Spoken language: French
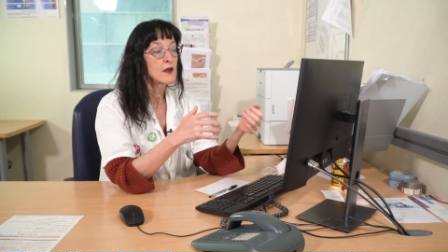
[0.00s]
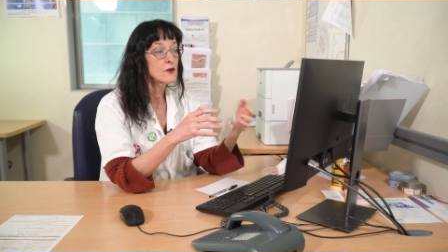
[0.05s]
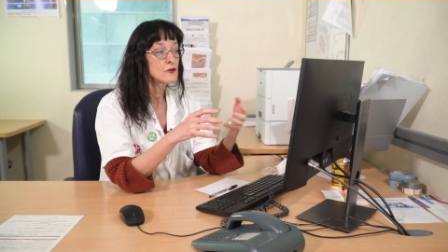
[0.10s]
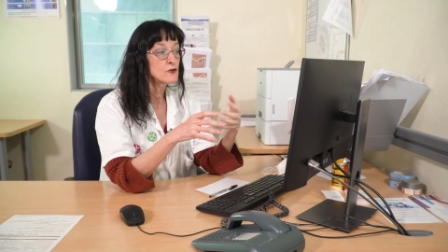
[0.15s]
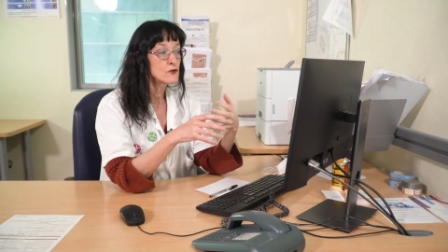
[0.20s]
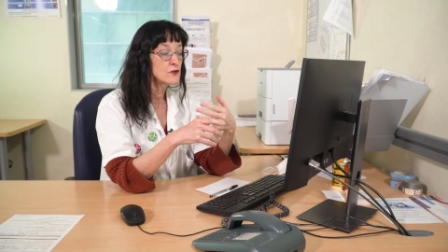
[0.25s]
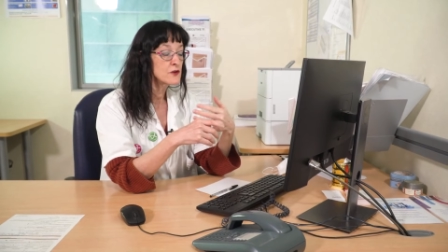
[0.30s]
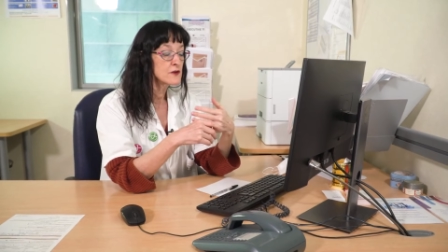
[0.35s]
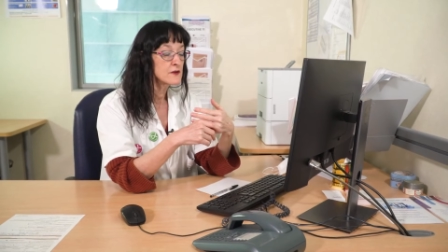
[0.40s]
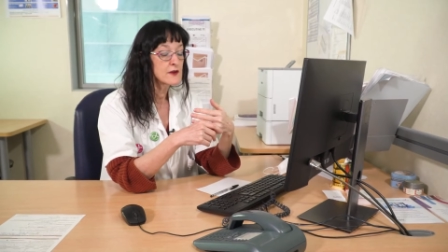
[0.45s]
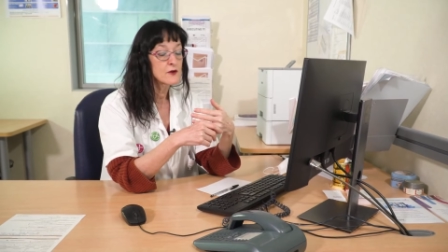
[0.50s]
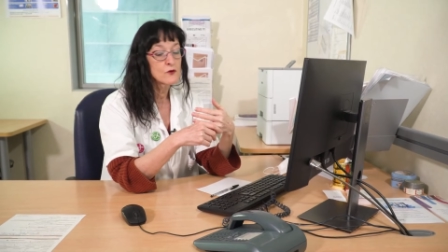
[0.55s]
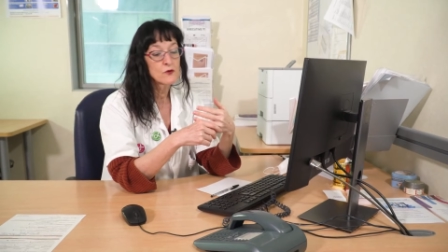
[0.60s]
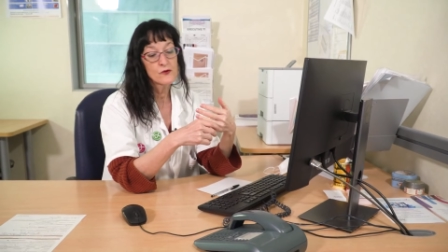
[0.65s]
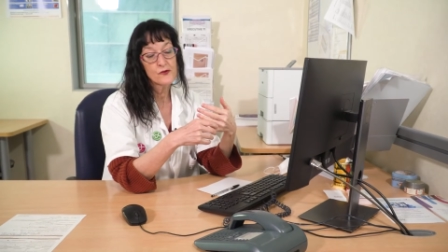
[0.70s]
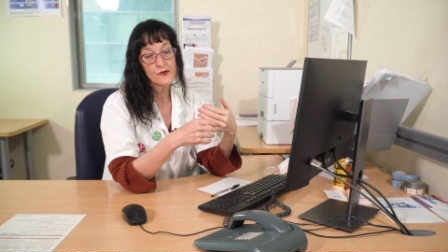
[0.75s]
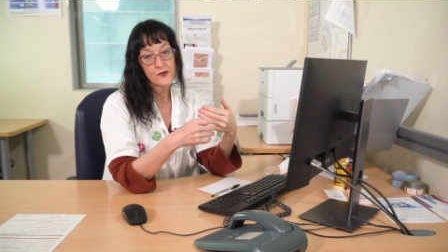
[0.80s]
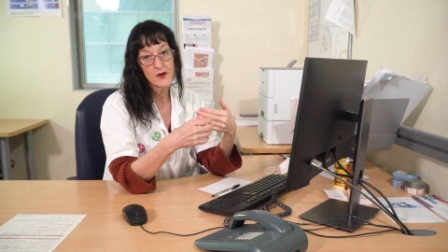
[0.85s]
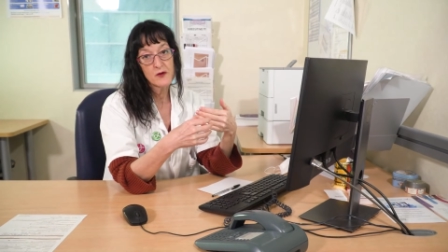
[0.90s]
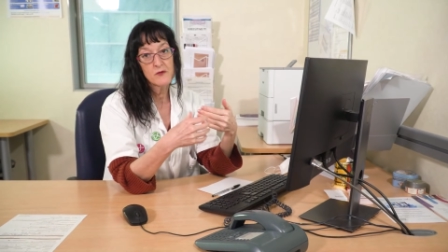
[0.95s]
donner des
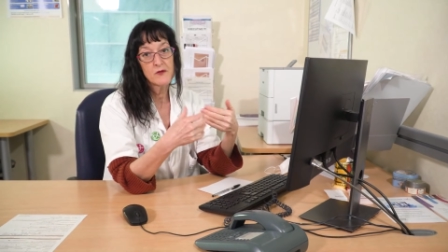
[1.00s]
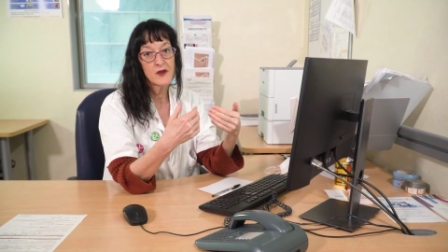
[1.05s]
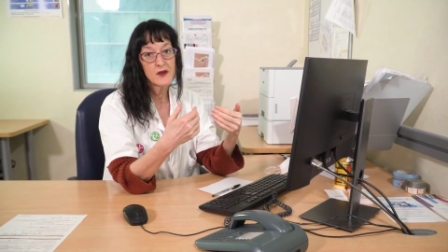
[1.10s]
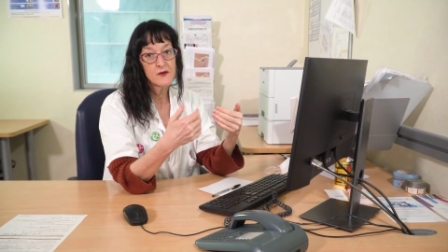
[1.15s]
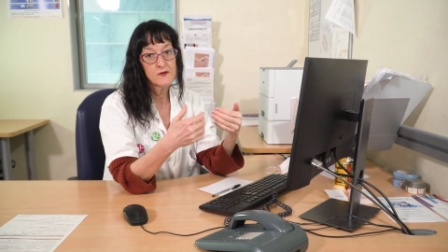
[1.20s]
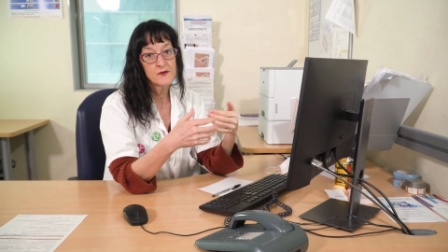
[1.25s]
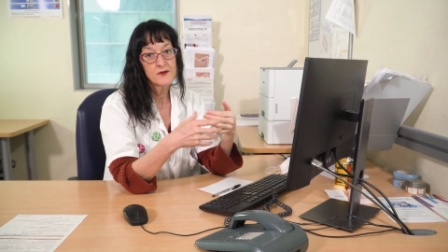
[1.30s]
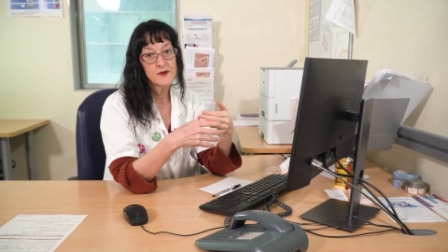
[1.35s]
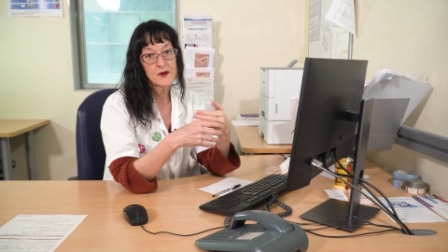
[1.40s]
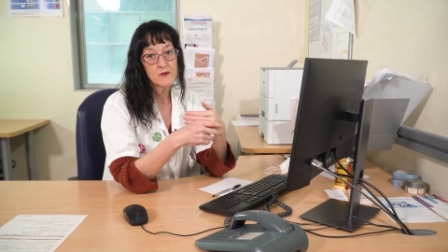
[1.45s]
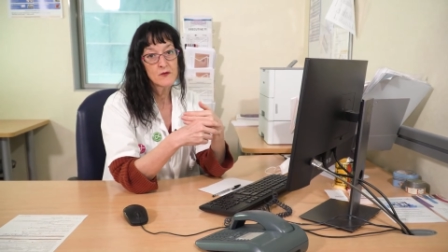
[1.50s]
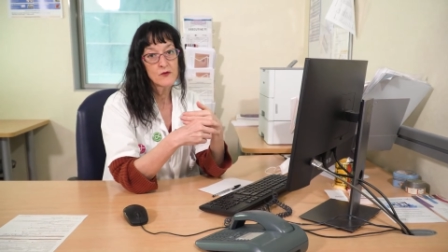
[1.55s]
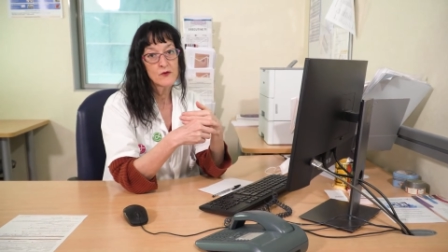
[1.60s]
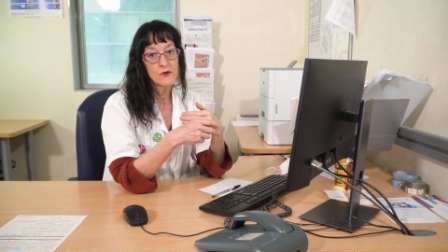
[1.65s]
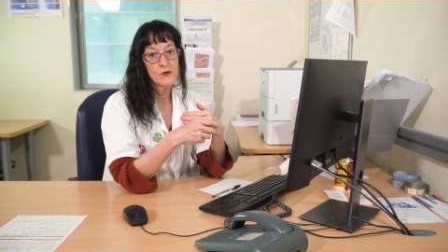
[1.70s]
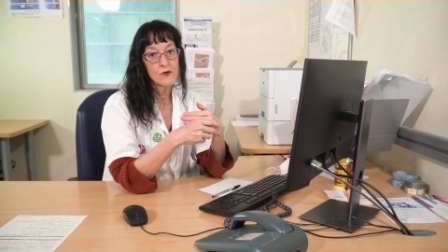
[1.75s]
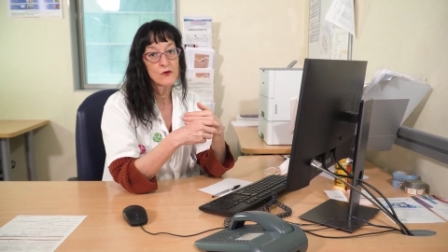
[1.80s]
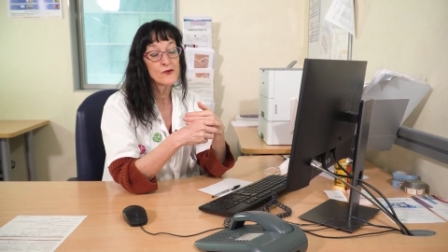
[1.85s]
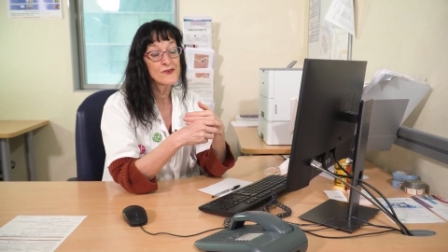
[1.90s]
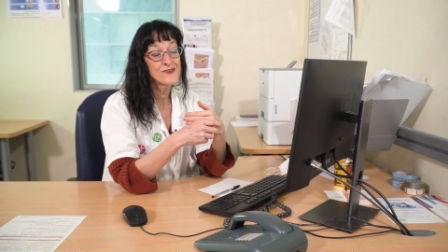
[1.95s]
conseils
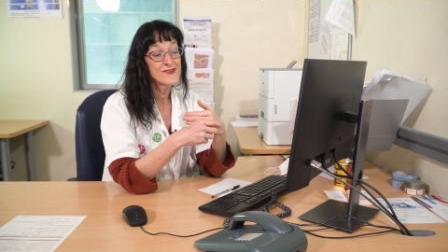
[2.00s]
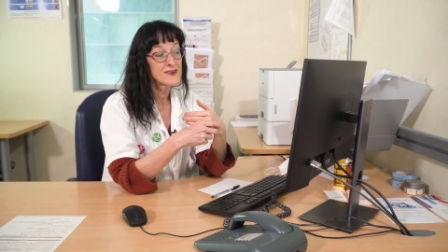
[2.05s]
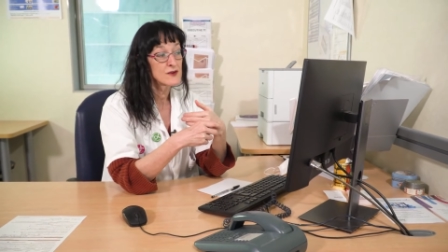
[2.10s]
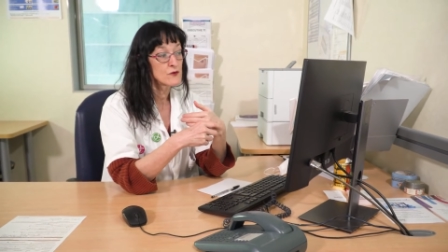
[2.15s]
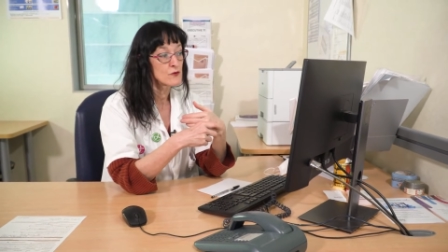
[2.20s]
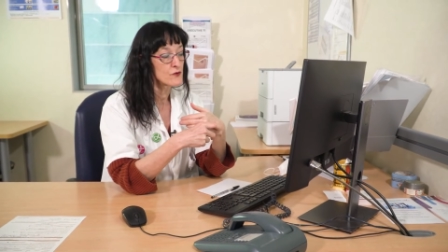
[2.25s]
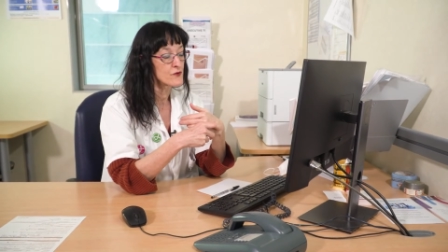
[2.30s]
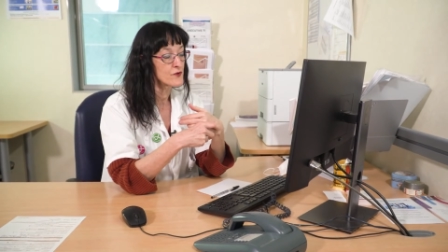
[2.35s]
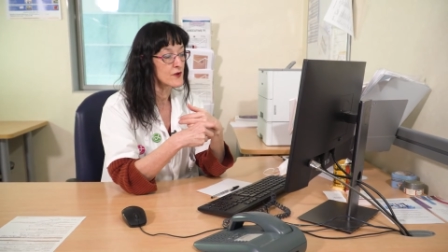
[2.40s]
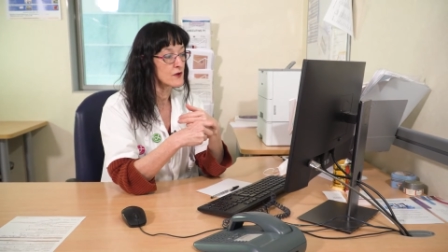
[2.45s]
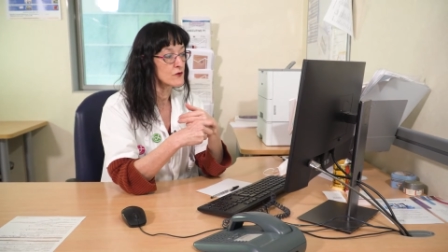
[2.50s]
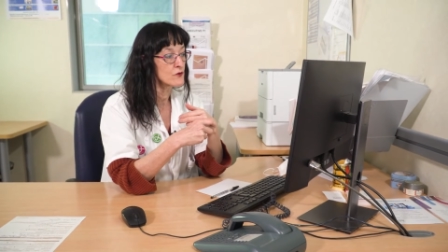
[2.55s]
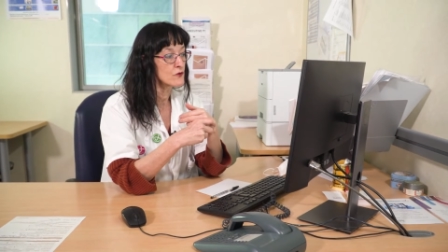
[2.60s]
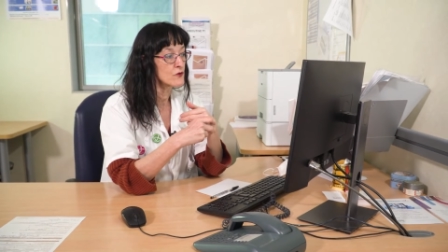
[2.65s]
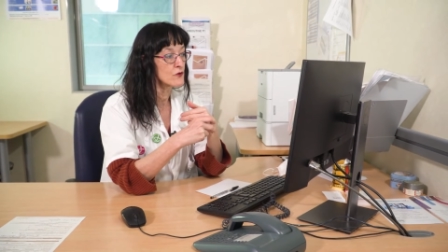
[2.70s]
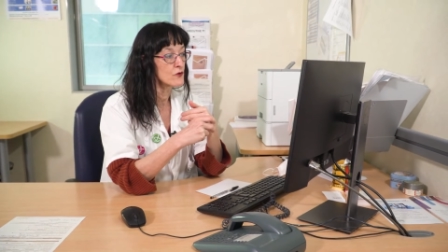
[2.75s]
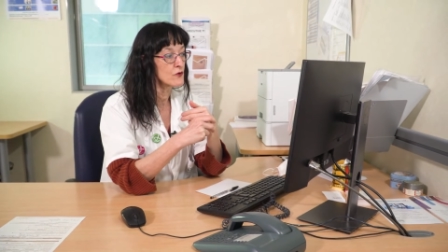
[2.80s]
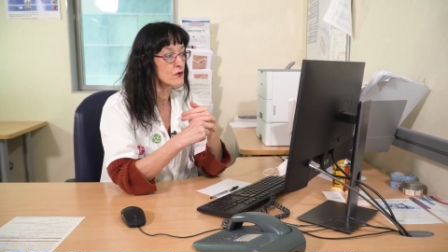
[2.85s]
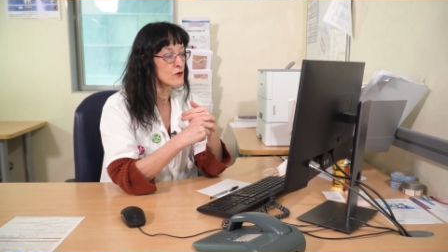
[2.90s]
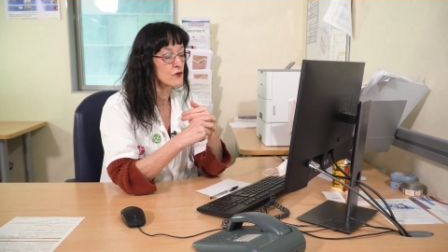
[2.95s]
évidemment aussi concernant
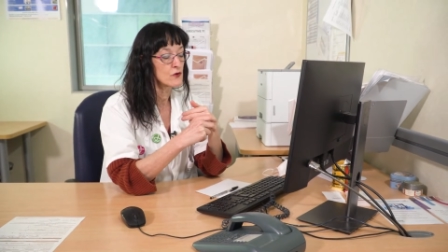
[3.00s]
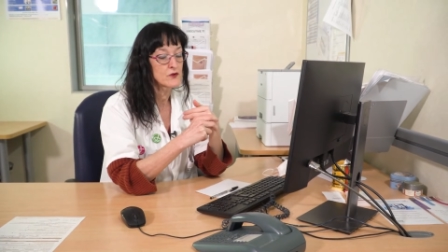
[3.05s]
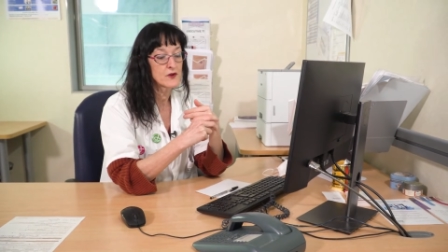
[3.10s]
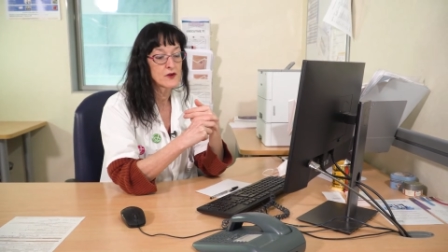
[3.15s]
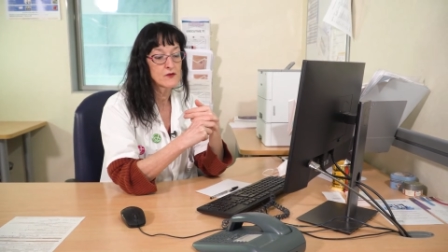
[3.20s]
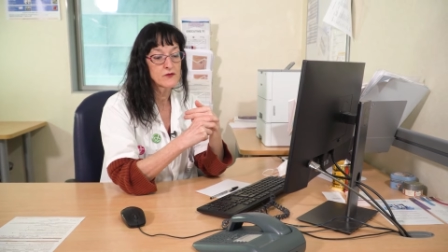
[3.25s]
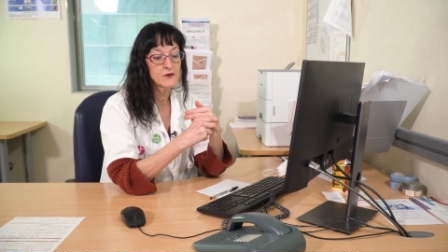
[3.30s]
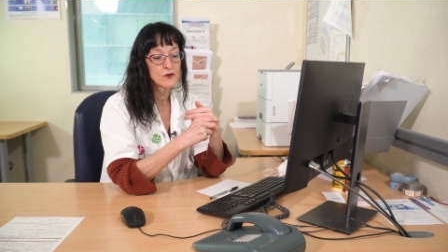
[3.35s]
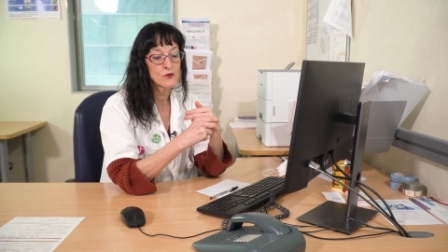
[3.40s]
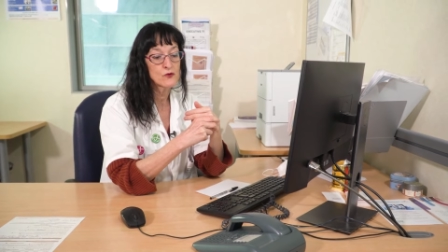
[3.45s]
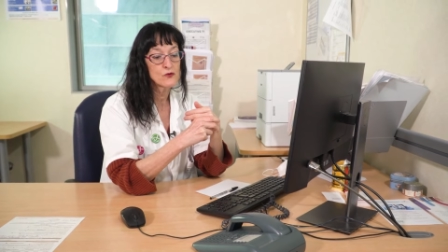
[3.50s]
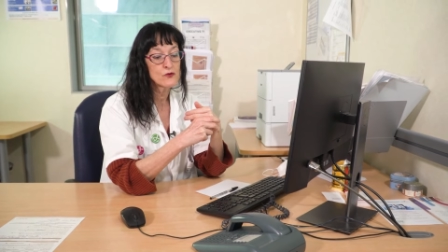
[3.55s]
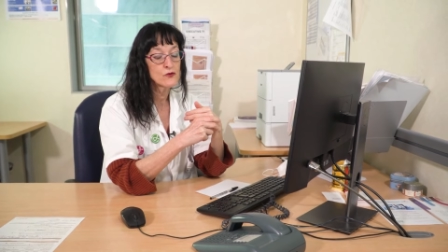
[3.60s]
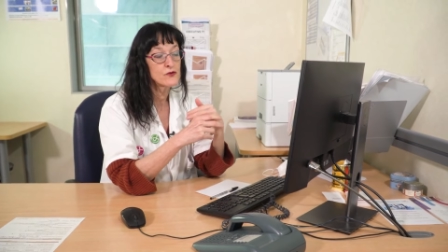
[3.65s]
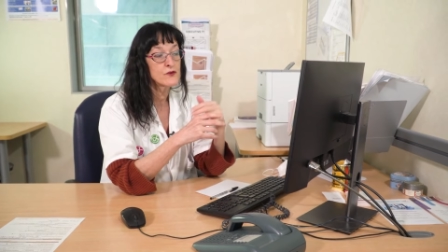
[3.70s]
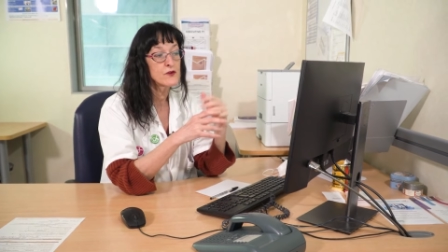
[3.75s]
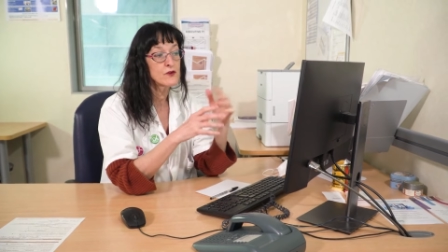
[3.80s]
le coronavirus,